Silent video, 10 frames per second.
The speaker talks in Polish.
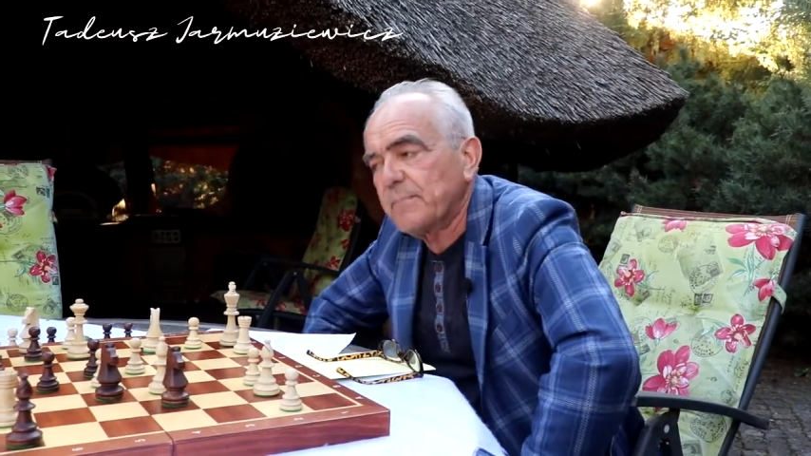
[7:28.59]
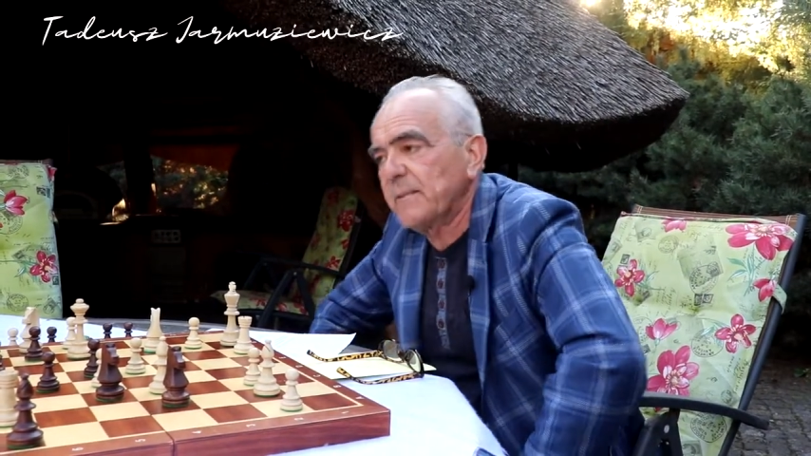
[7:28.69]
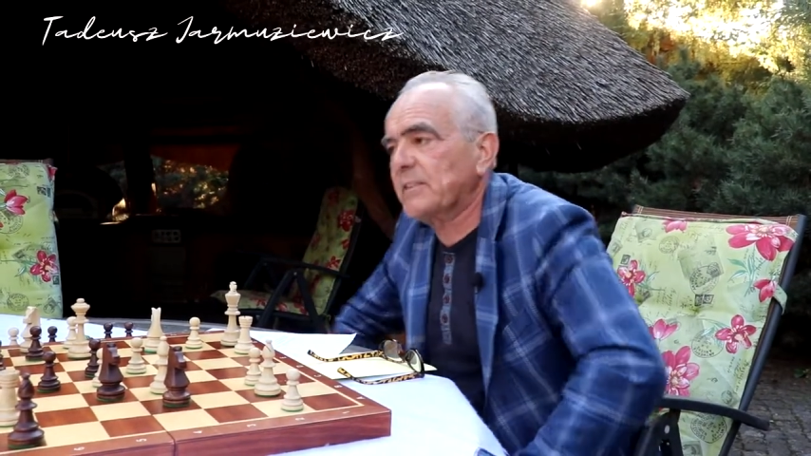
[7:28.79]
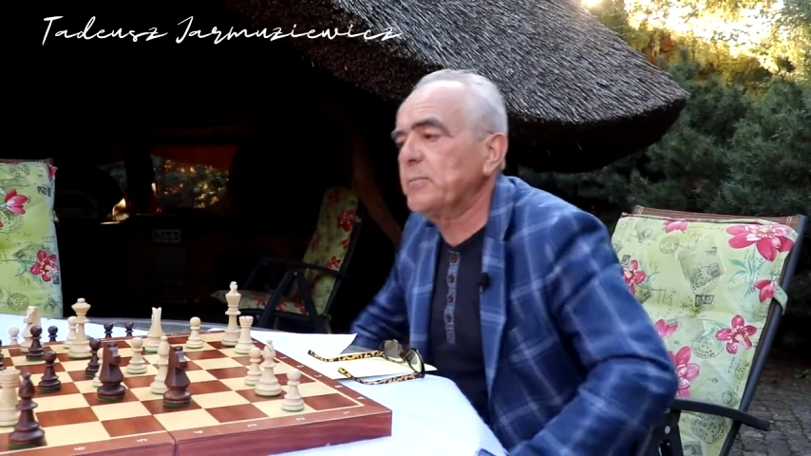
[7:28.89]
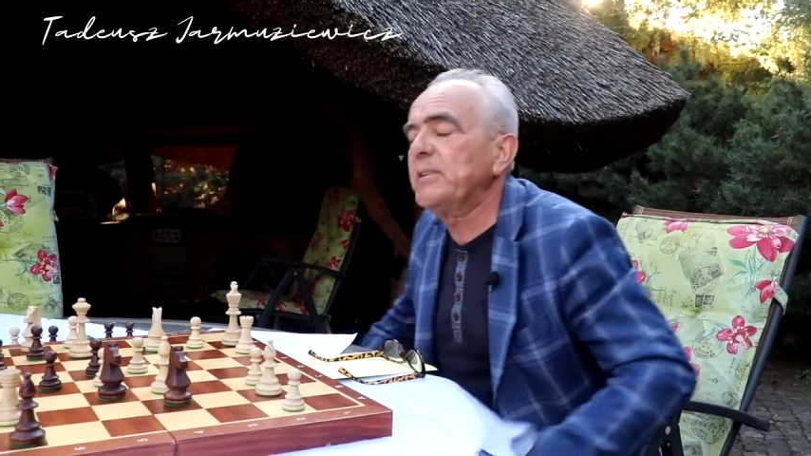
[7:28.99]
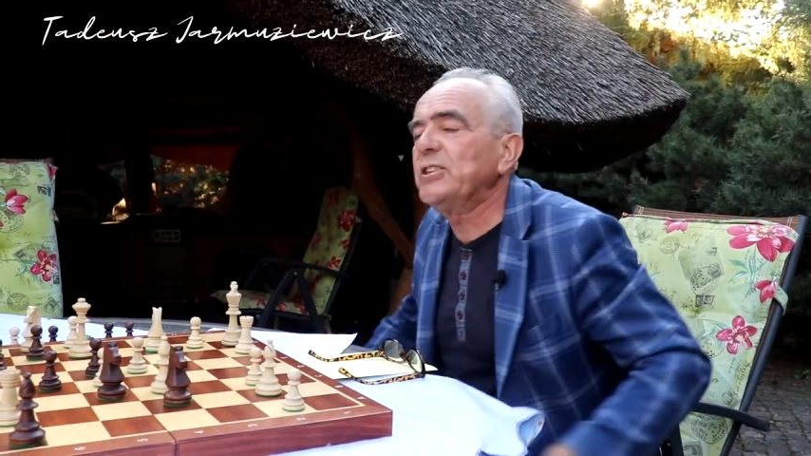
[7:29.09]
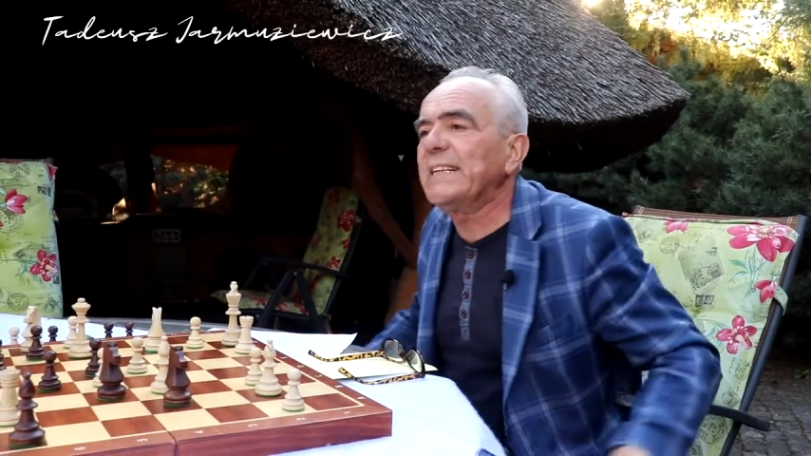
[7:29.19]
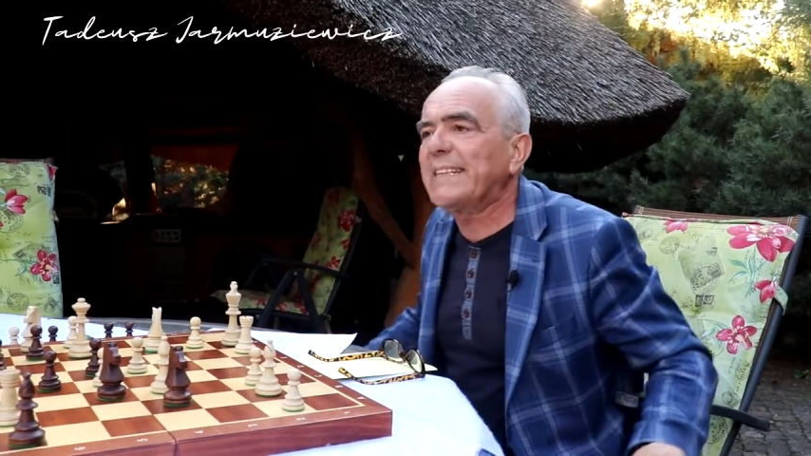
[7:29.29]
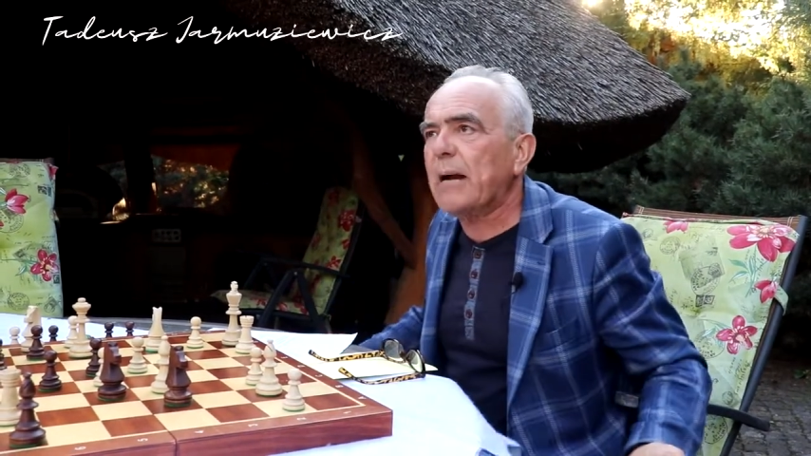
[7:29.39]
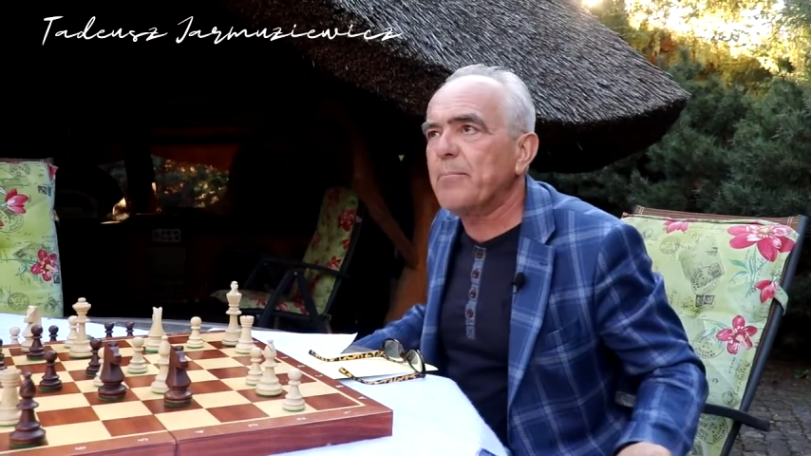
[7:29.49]
znaczy
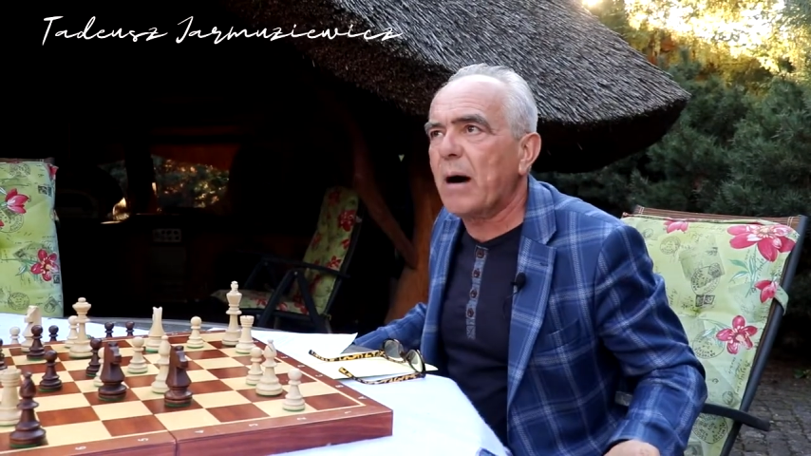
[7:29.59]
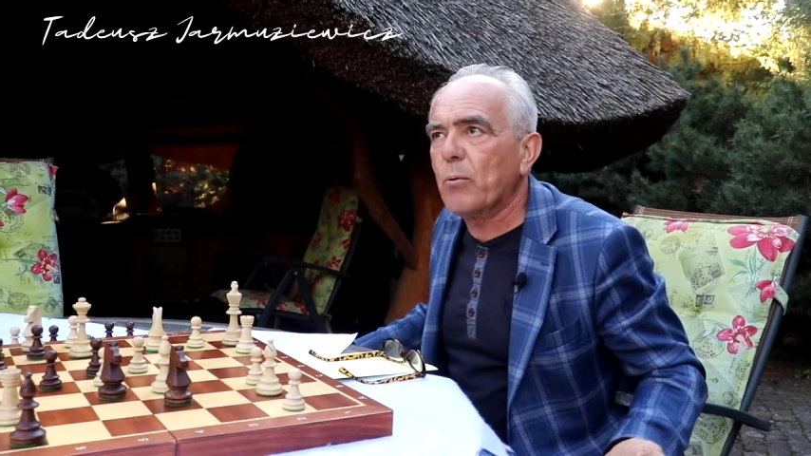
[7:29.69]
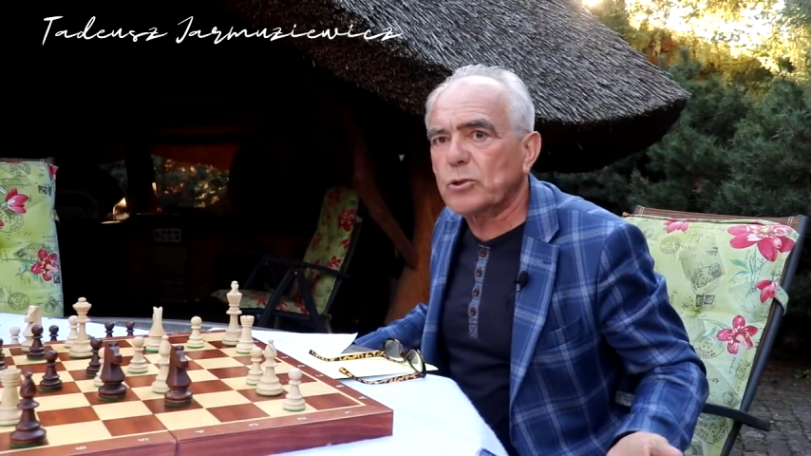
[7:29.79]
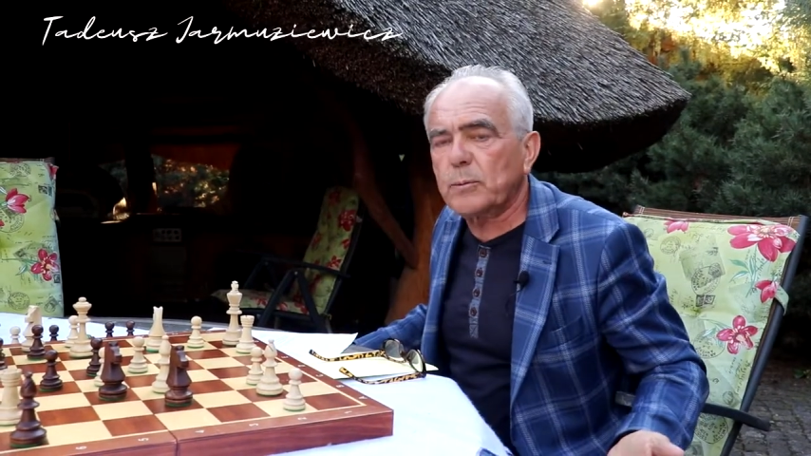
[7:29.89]
będzie ich tak mało,